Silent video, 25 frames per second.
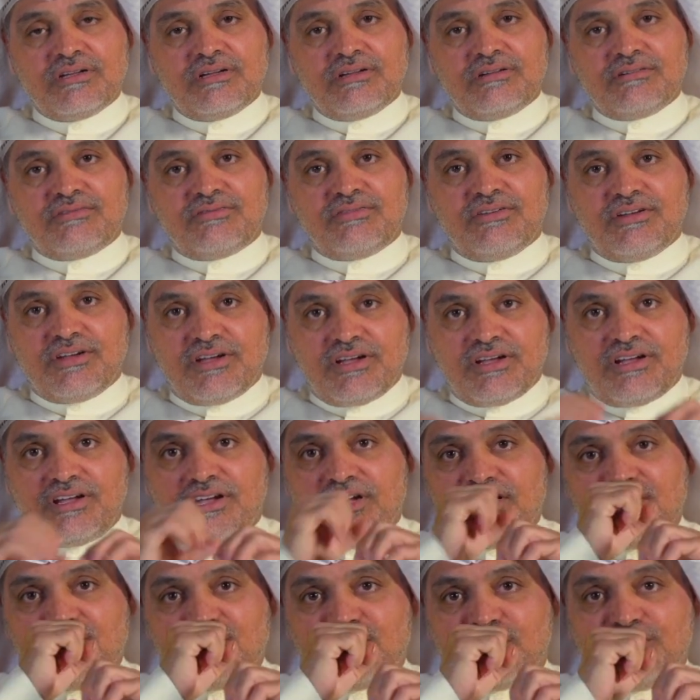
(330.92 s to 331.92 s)

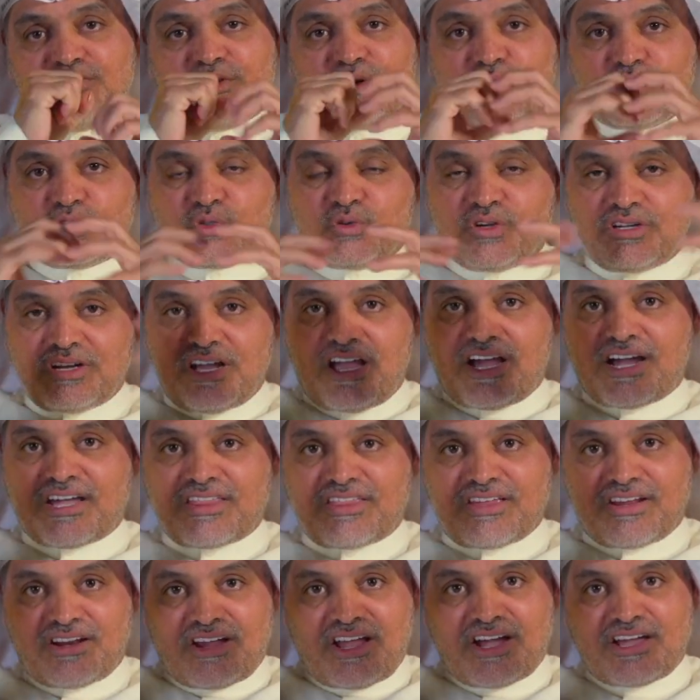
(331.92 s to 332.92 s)
فينتفخ شويه
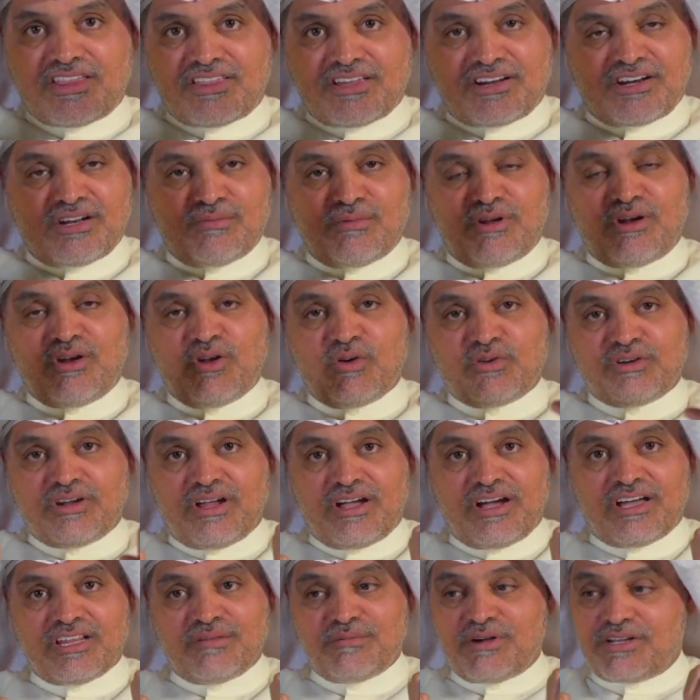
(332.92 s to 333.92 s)
اكثر اكثر
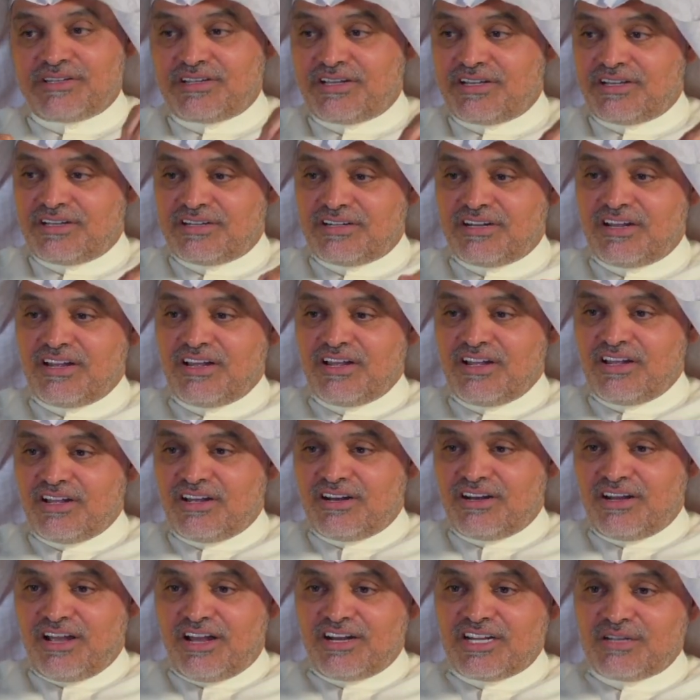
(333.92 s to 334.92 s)
البالونه هذه بعدين
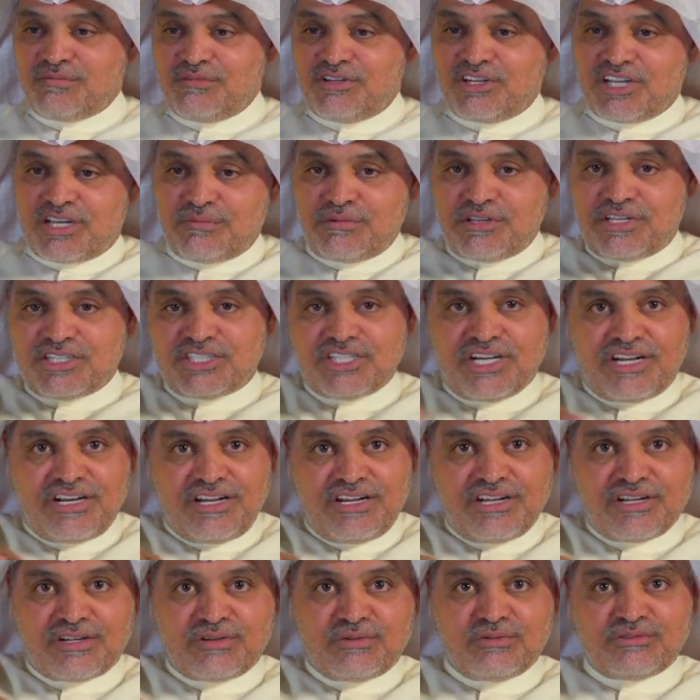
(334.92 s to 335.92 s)
اللي على يمينك يبدش
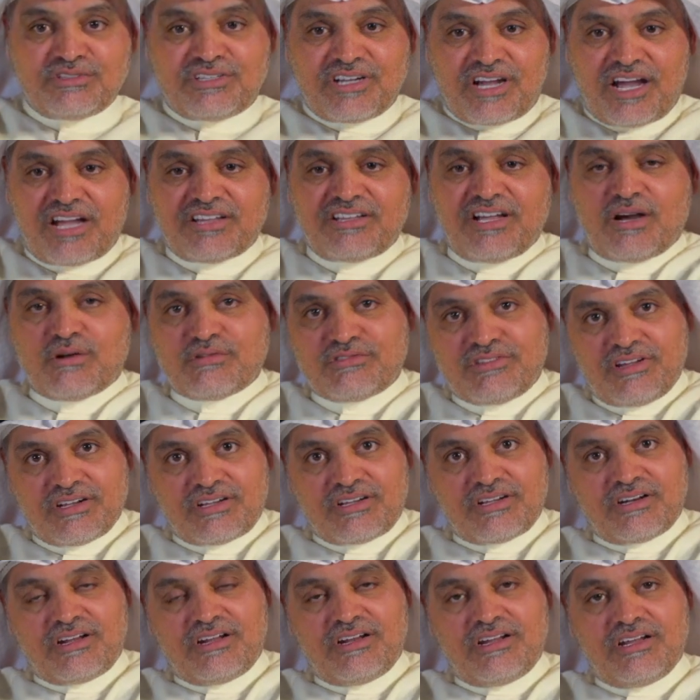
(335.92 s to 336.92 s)
عليك وانت قاعد تحاول
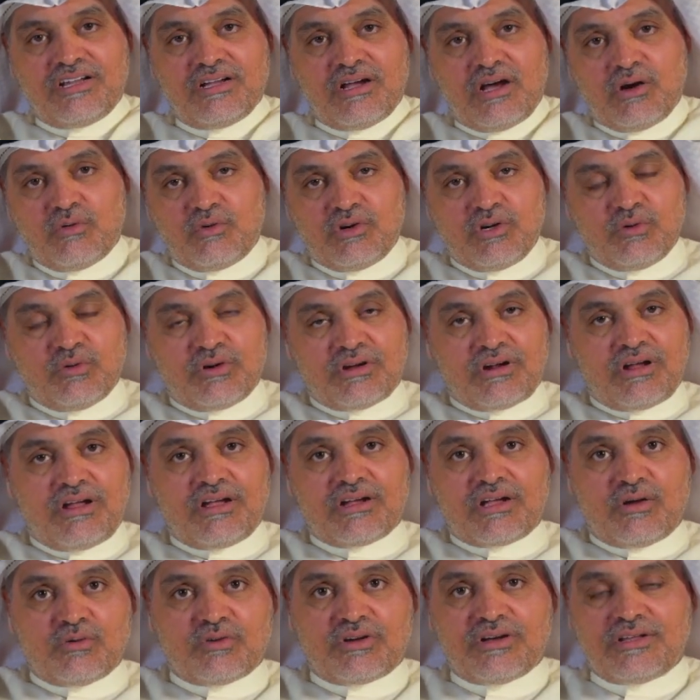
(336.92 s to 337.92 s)
تسكر عليه او اللي
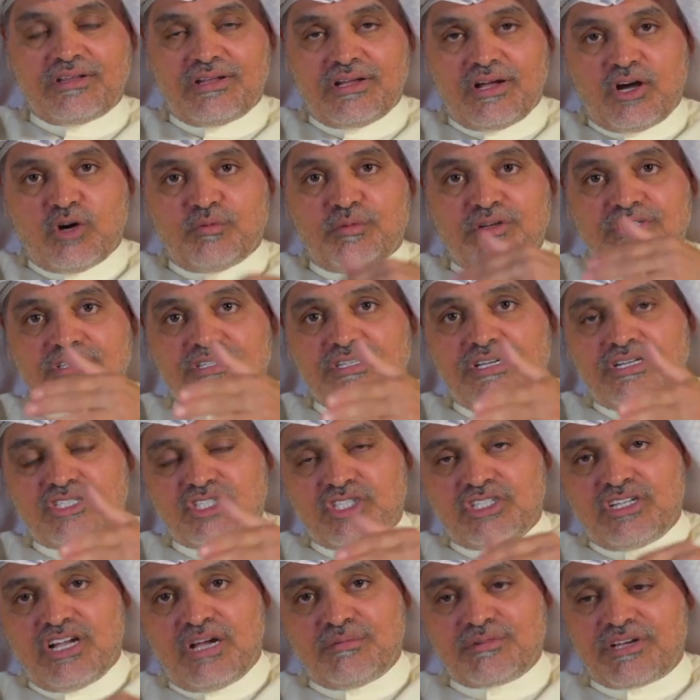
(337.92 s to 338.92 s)
وراك او كذا او بطيء اللي
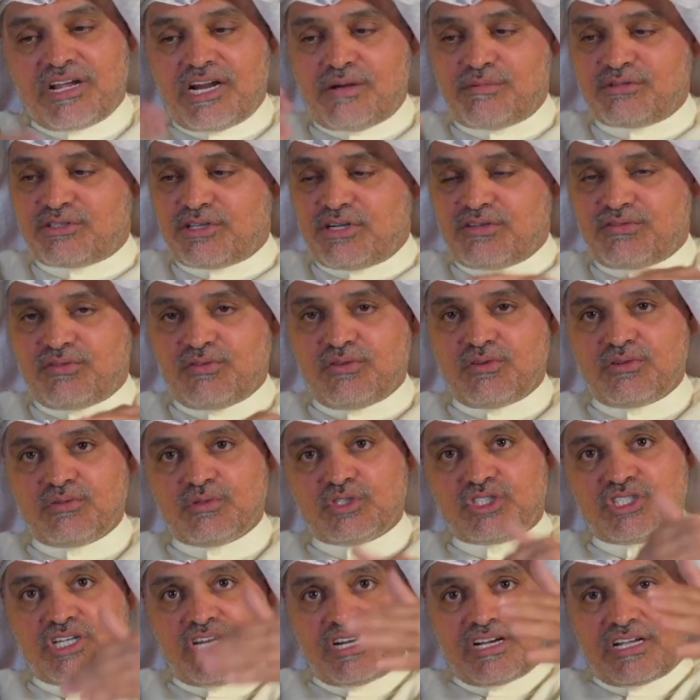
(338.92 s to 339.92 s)
قدامك قاعد يلعب التليفون
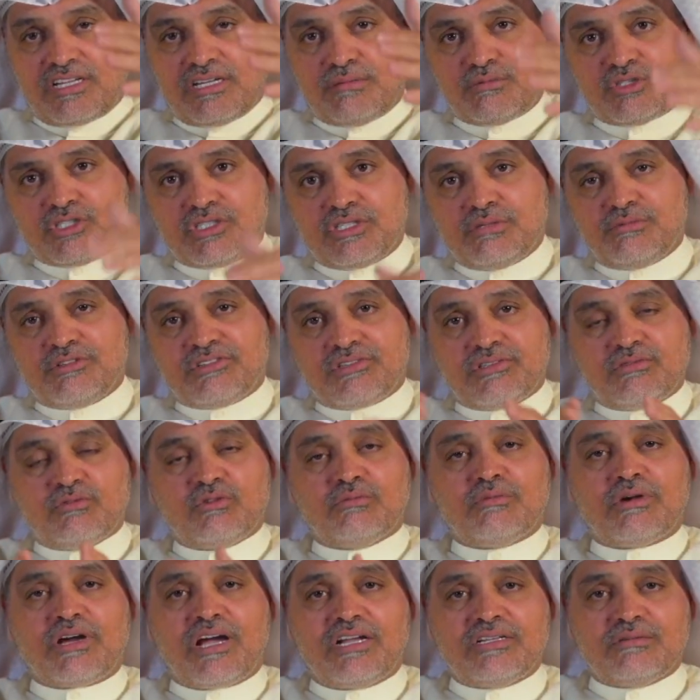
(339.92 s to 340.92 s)
والشارع قاعد يمشي
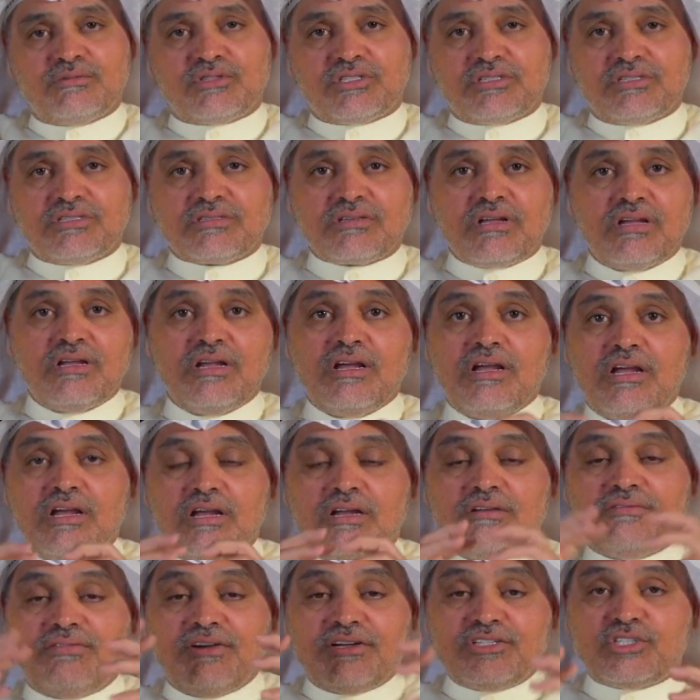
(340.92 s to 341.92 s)
بالسبوم ما قاعد يمشي
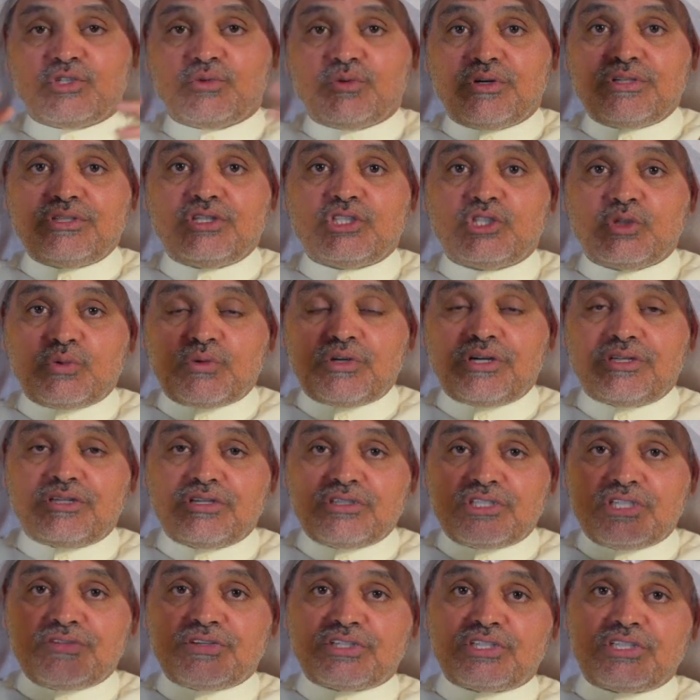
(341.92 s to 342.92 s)
فشوي شوي
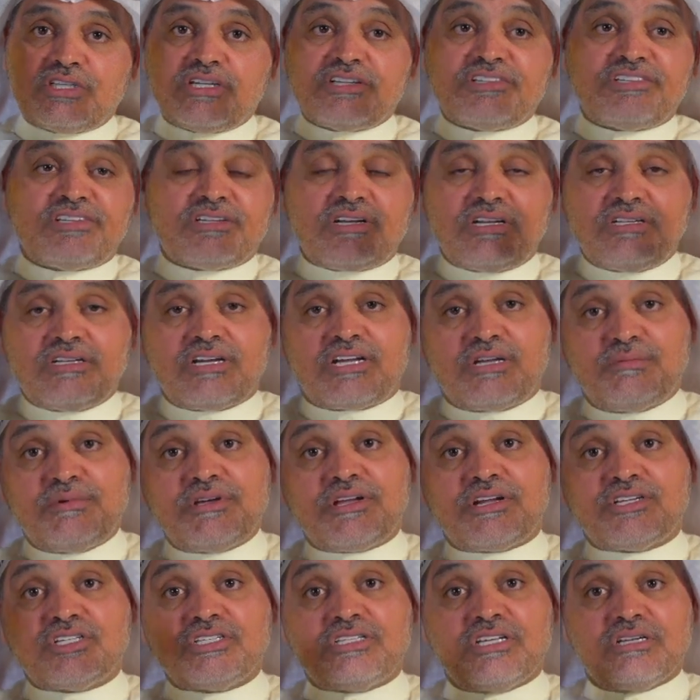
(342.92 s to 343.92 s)
تنتبه تصير هي
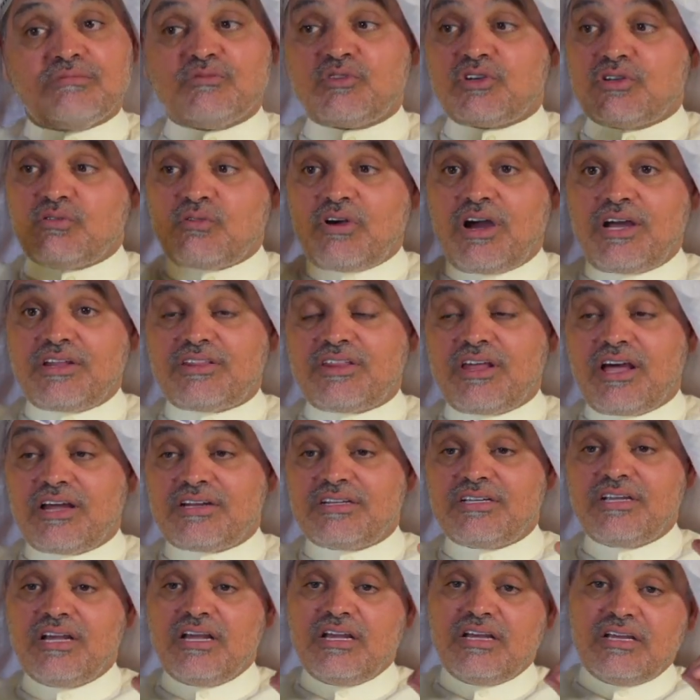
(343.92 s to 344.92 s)
كبيره جدا ممكن واحد
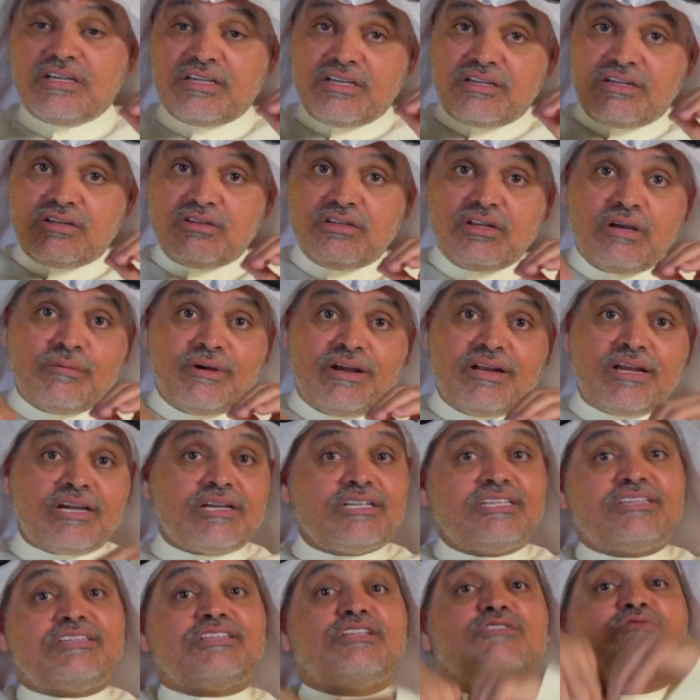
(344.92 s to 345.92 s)
ثاني ينام عليك
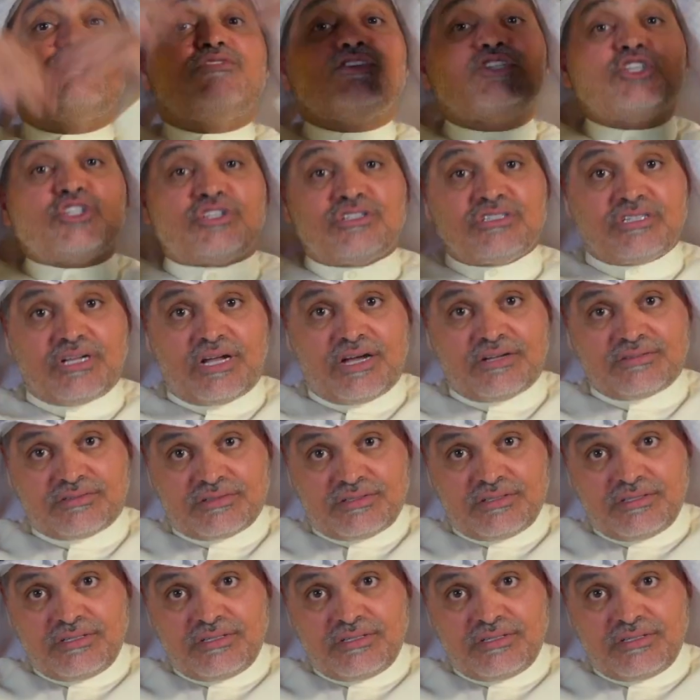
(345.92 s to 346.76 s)
تنفجر انت عاد